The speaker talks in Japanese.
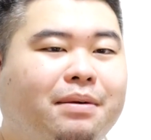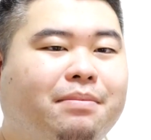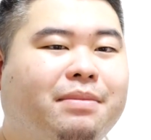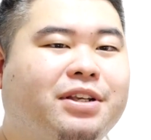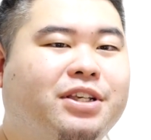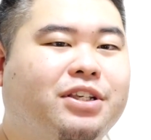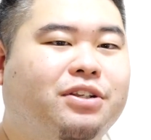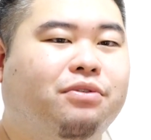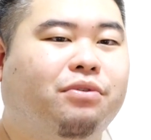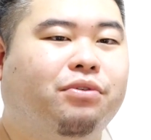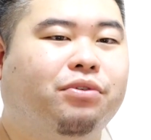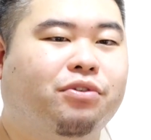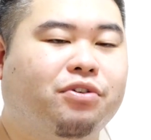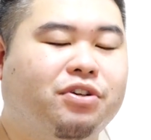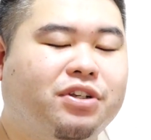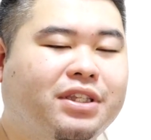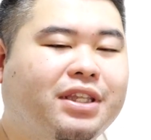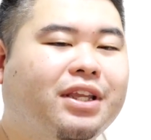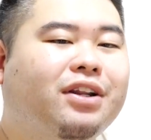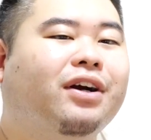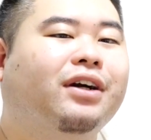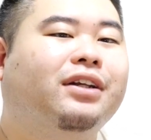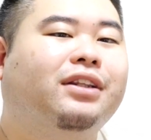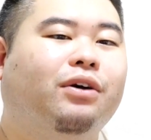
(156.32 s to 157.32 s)
城町のこと知っ
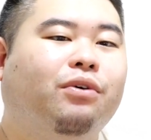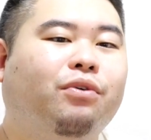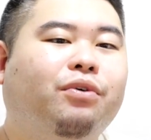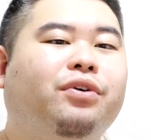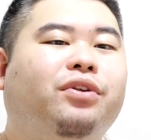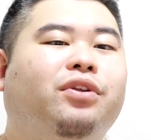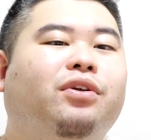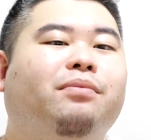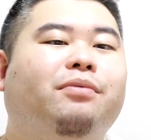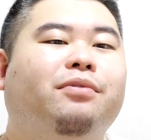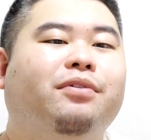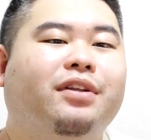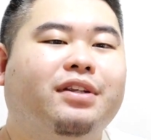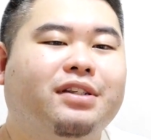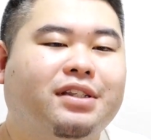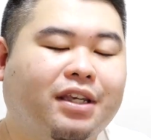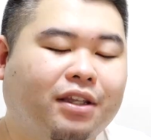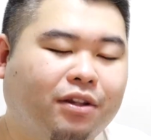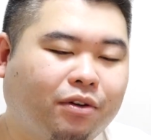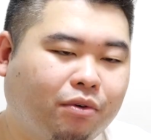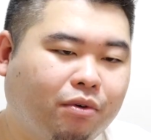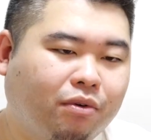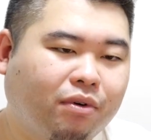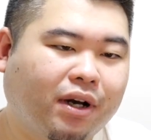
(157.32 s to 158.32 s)
てる方多いと思うんです
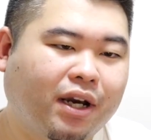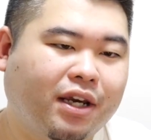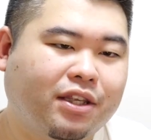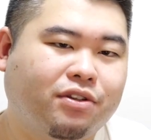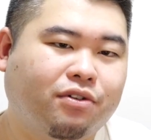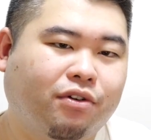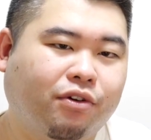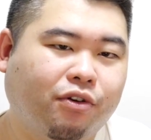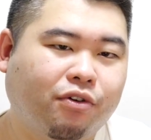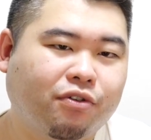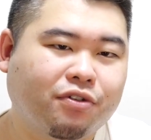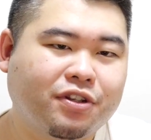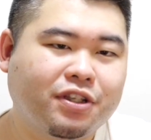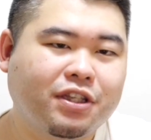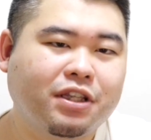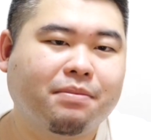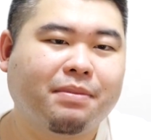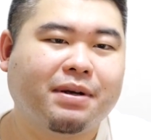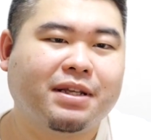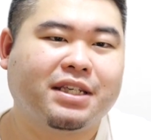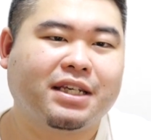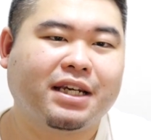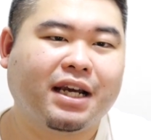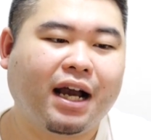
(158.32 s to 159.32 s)
けど、今回そのよっつの
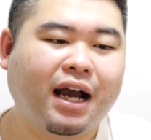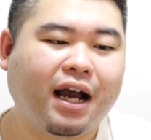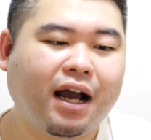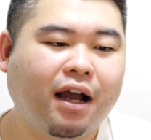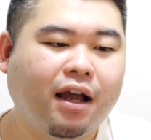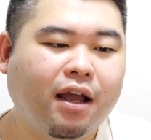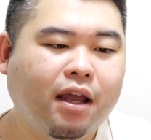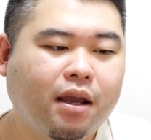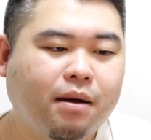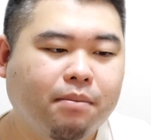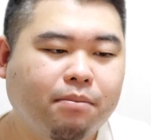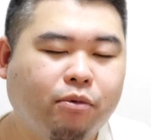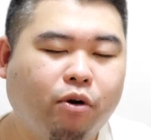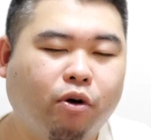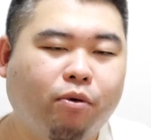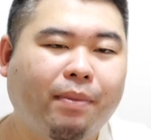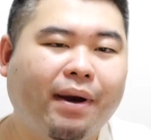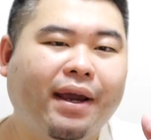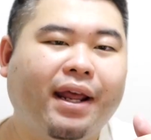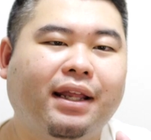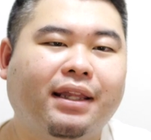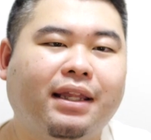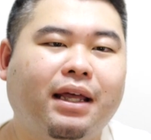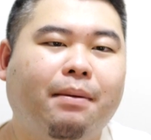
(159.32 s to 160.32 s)
町が、もうお
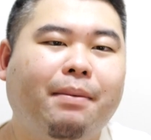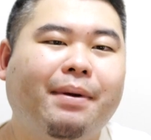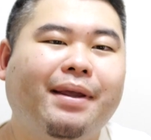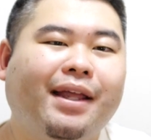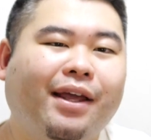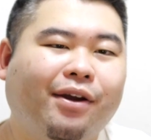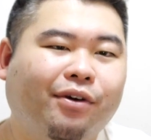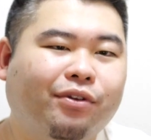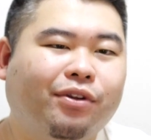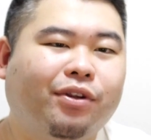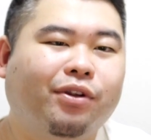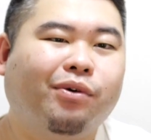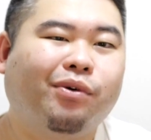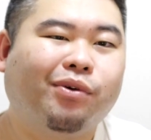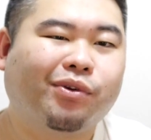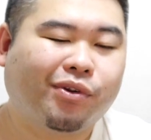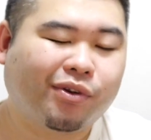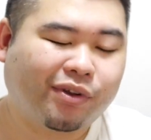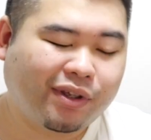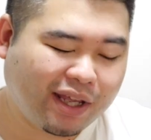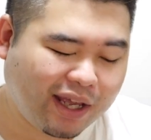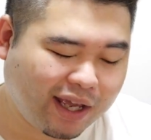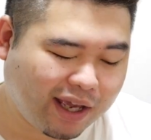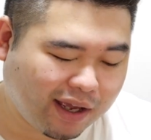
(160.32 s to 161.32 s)
前らダメだよっていうこ
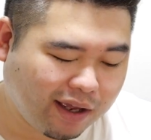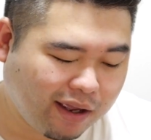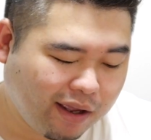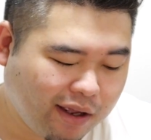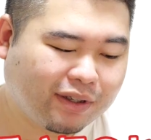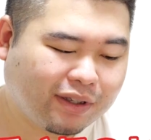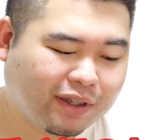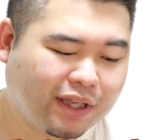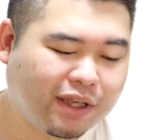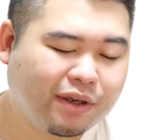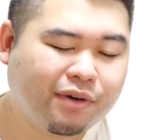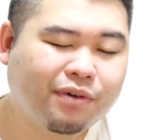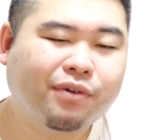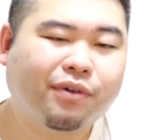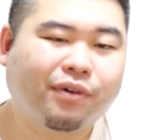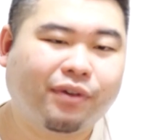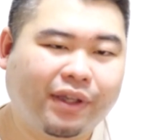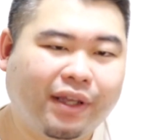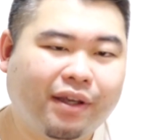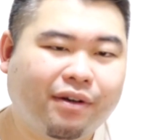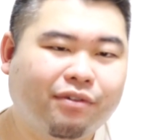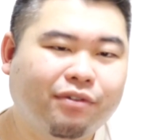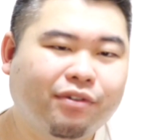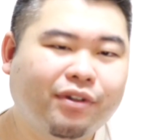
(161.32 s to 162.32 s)
とで、寄付を
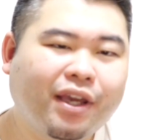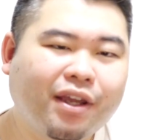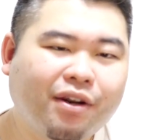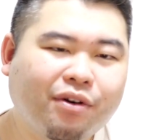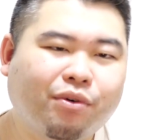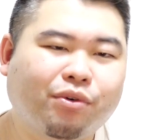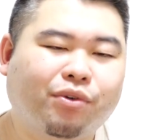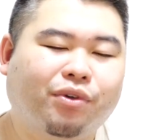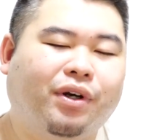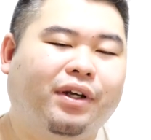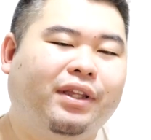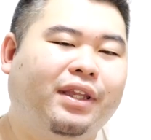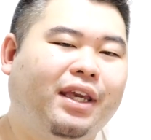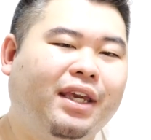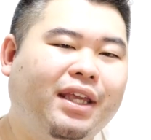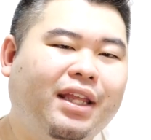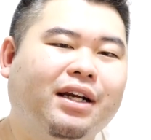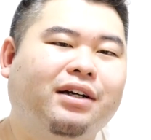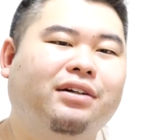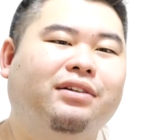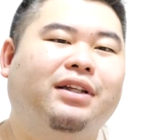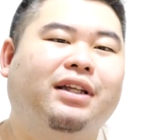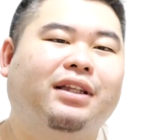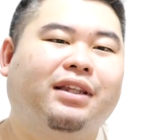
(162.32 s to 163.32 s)
ね、受けることができ
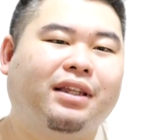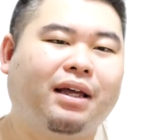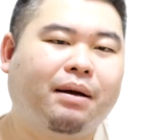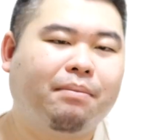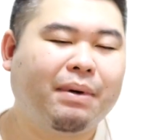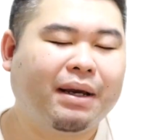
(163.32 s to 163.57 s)
なくなった。